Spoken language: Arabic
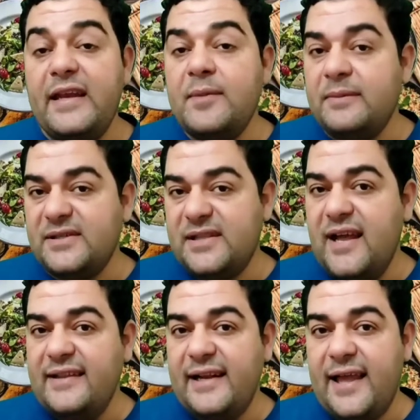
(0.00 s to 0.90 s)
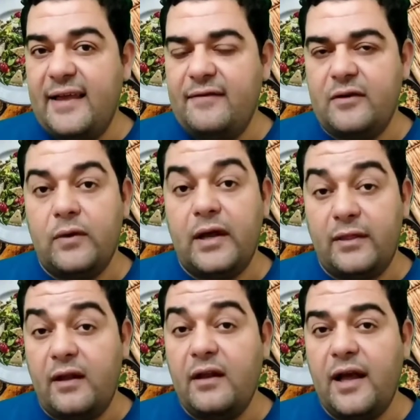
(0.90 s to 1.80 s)
فإن من مصلحة الكافر
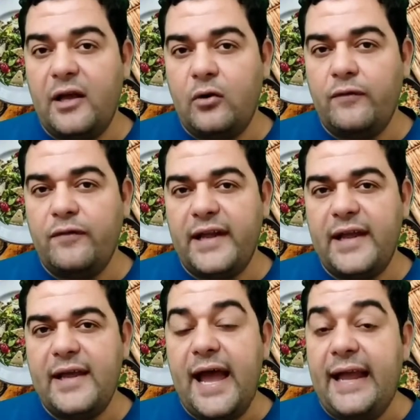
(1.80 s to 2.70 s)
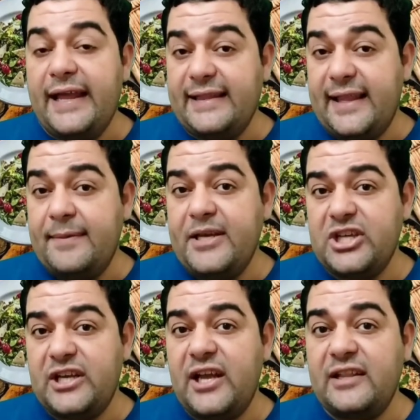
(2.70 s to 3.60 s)
وإن ظل على كفره أن يتبع
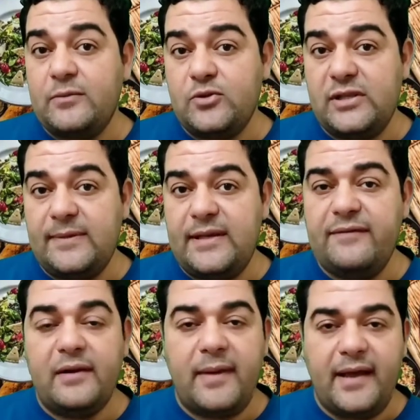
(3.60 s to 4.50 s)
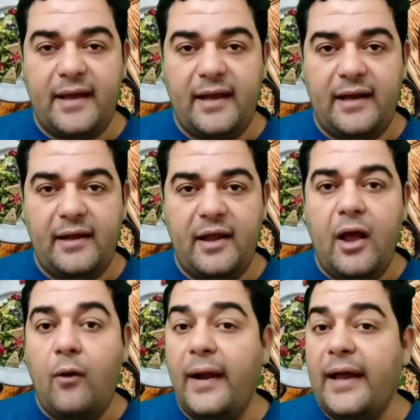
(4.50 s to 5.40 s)
شريعة المسلمين في المأكل
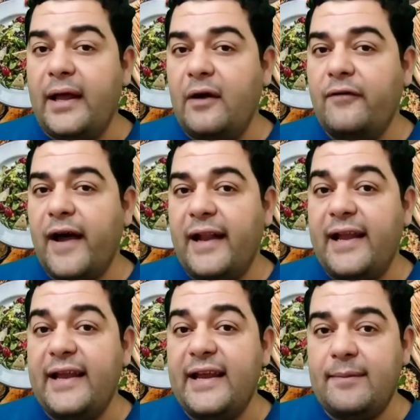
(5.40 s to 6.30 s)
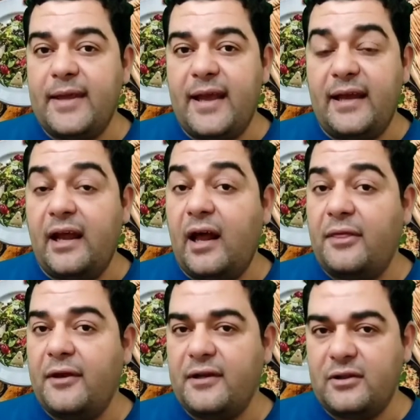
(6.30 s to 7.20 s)
ولا يخفى علينا جميعا
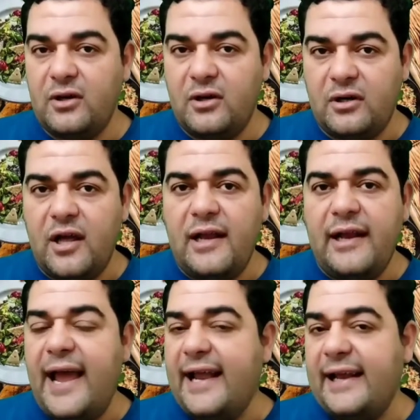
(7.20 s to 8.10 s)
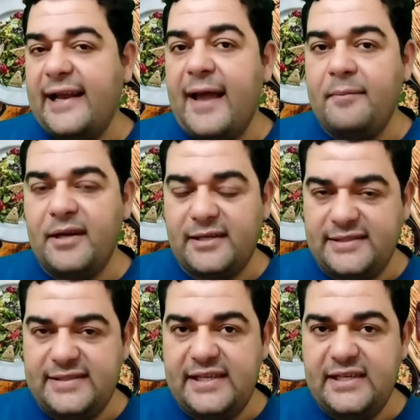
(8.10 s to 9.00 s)
الأثر الضار لأكل لحم
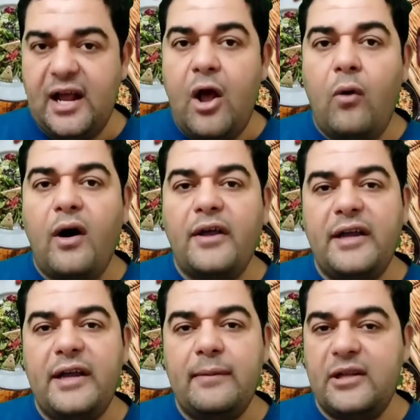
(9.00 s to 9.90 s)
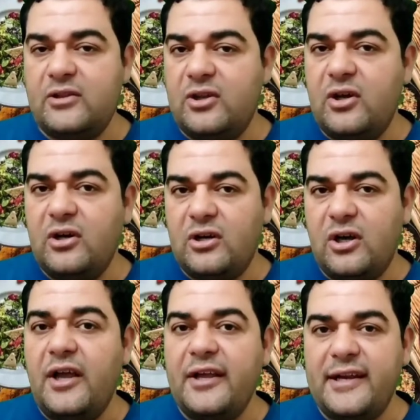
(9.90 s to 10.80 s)
الخنزير وغيره من
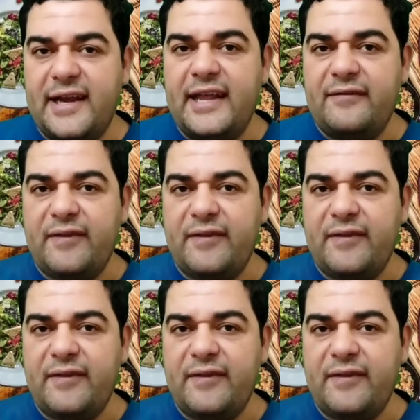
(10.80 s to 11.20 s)
الضار غير